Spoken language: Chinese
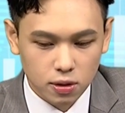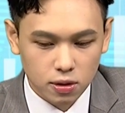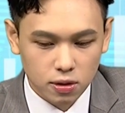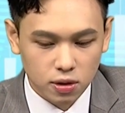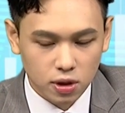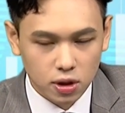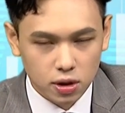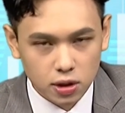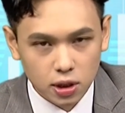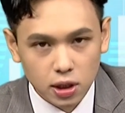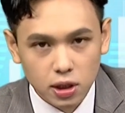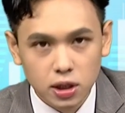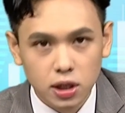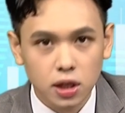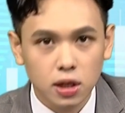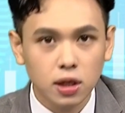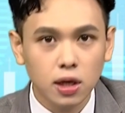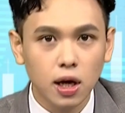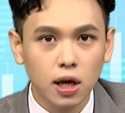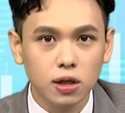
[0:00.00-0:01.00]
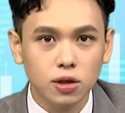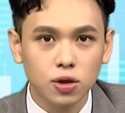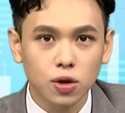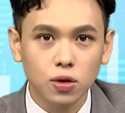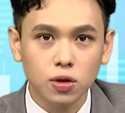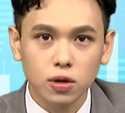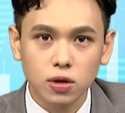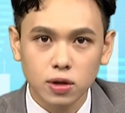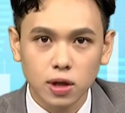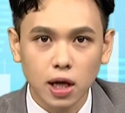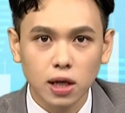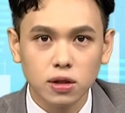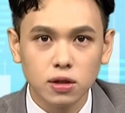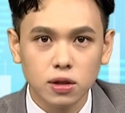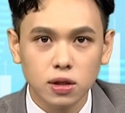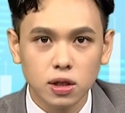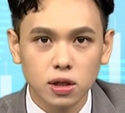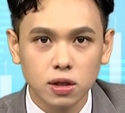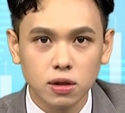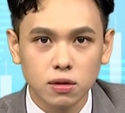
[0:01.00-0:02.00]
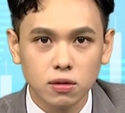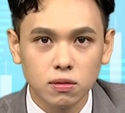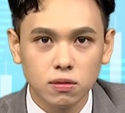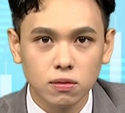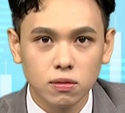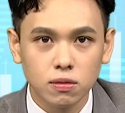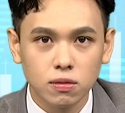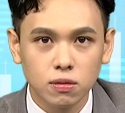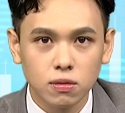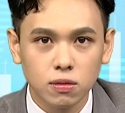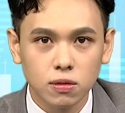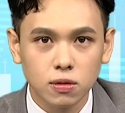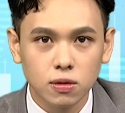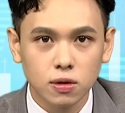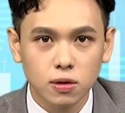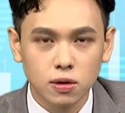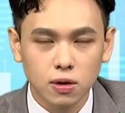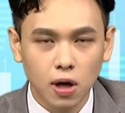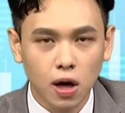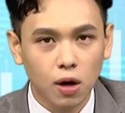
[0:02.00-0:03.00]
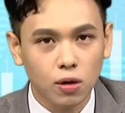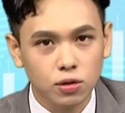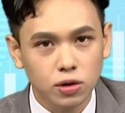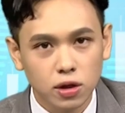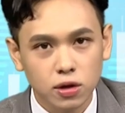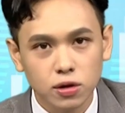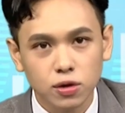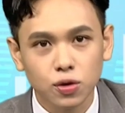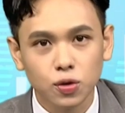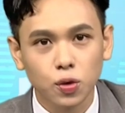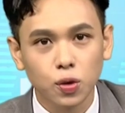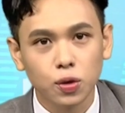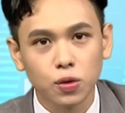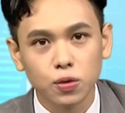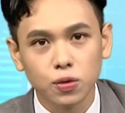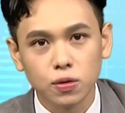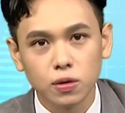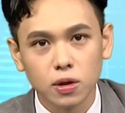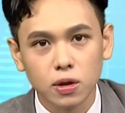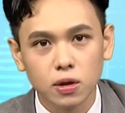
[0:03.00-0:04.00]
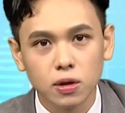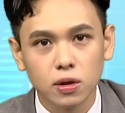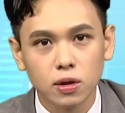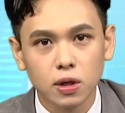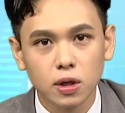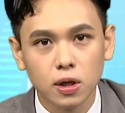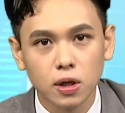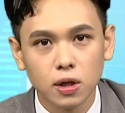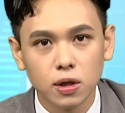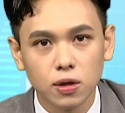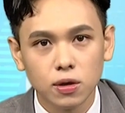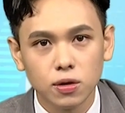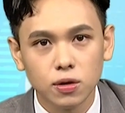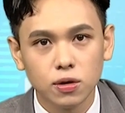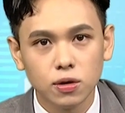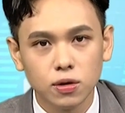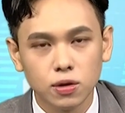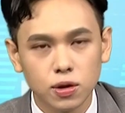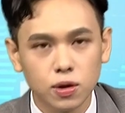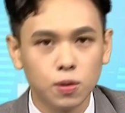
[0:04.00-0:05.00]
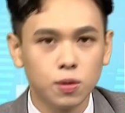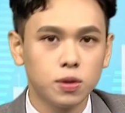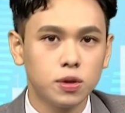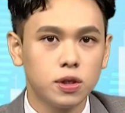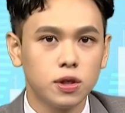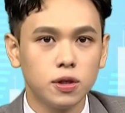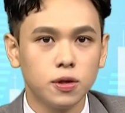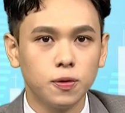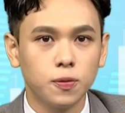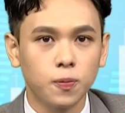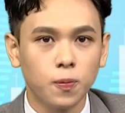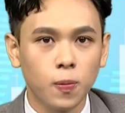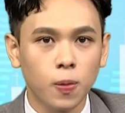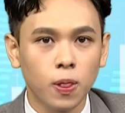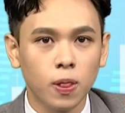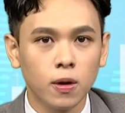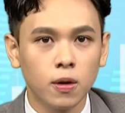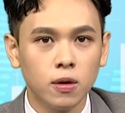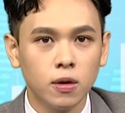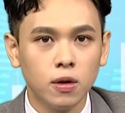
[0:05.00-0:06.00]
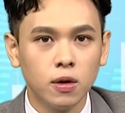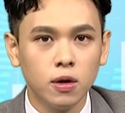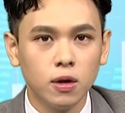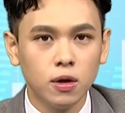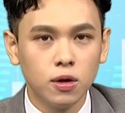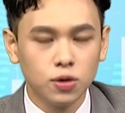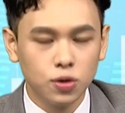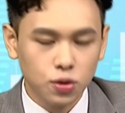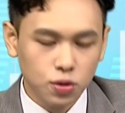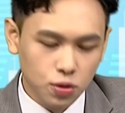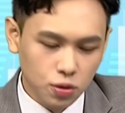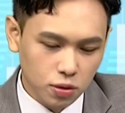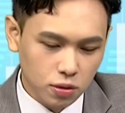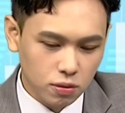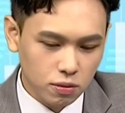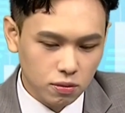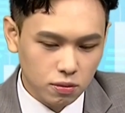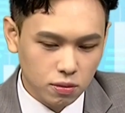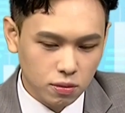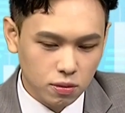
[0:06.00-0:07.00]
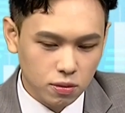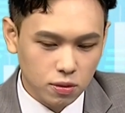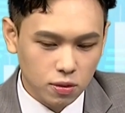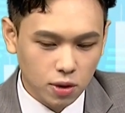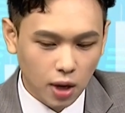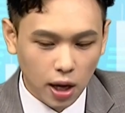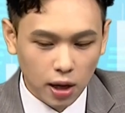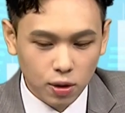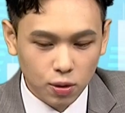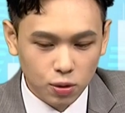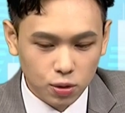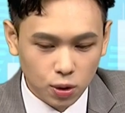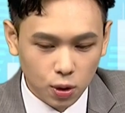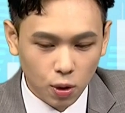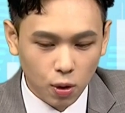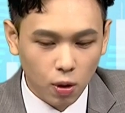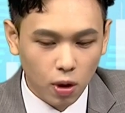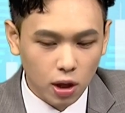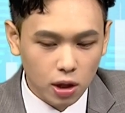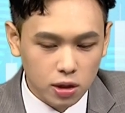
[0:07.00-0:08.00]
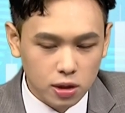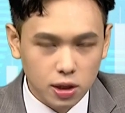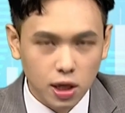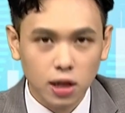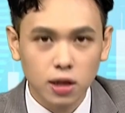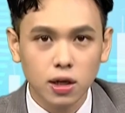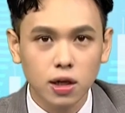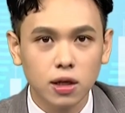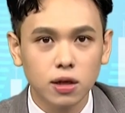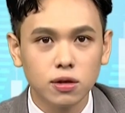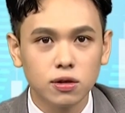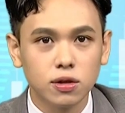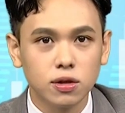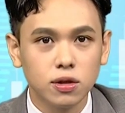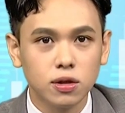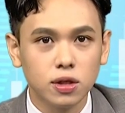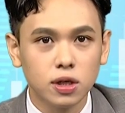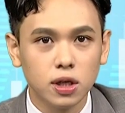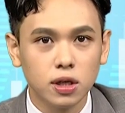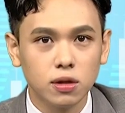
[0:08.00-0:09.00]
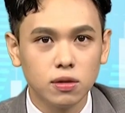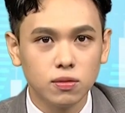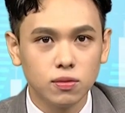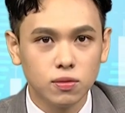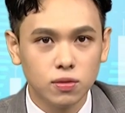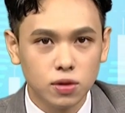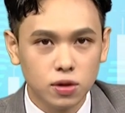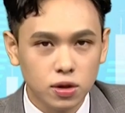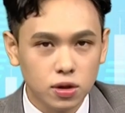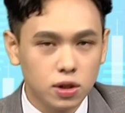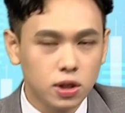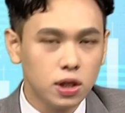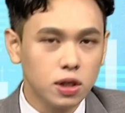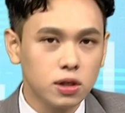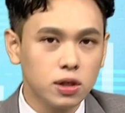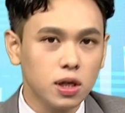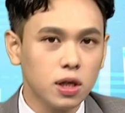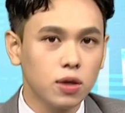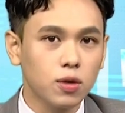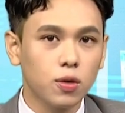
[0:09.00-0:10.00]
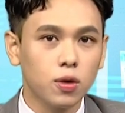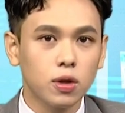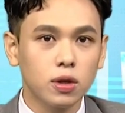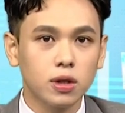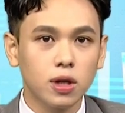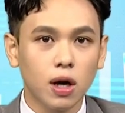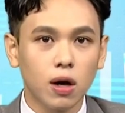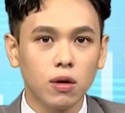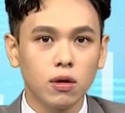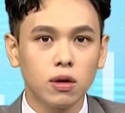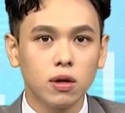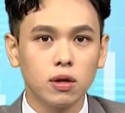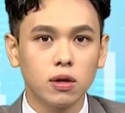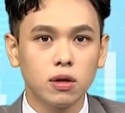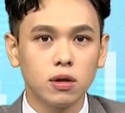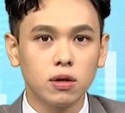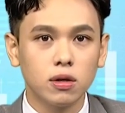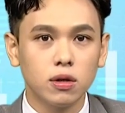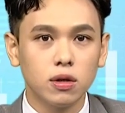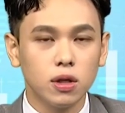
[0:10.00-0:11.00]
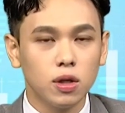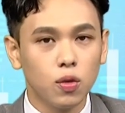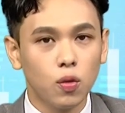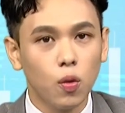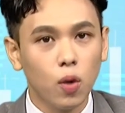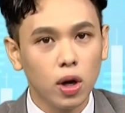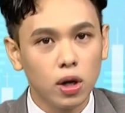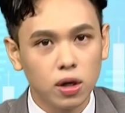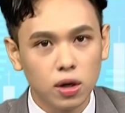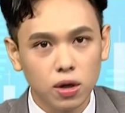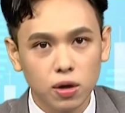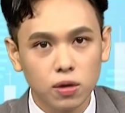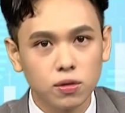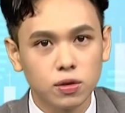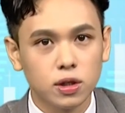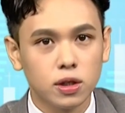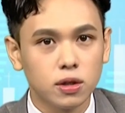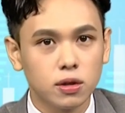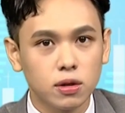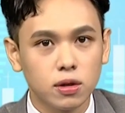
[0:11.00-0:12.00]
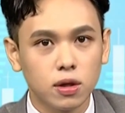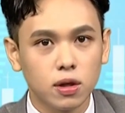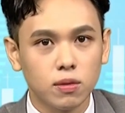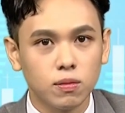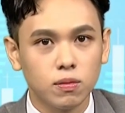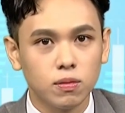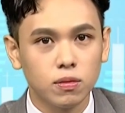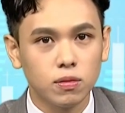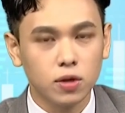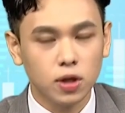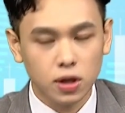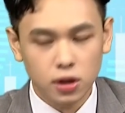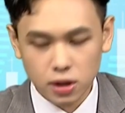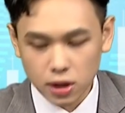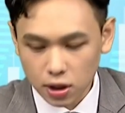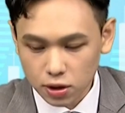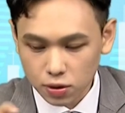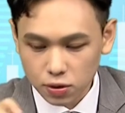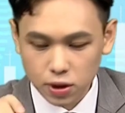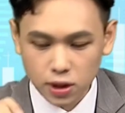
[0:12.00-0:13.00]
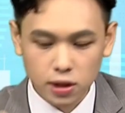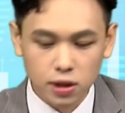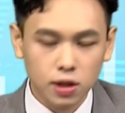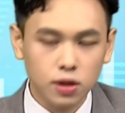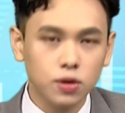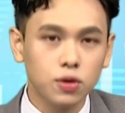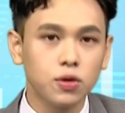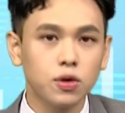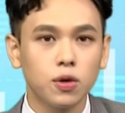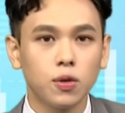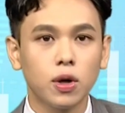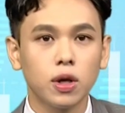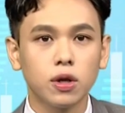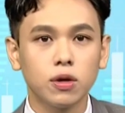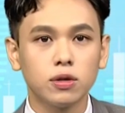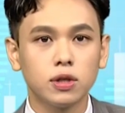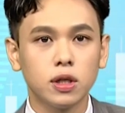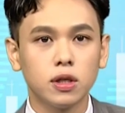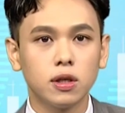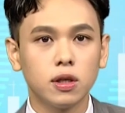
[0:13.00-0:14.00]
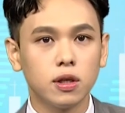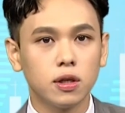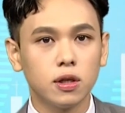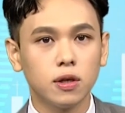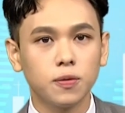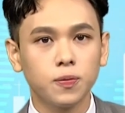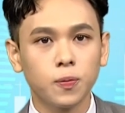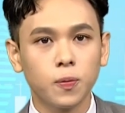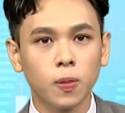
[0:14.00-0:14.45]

你在前两周的担心好像是多余的，是不是？就是说，台股就花了三天的时间，直接站回到了一万六千点。等一下就站上去一万六千点了，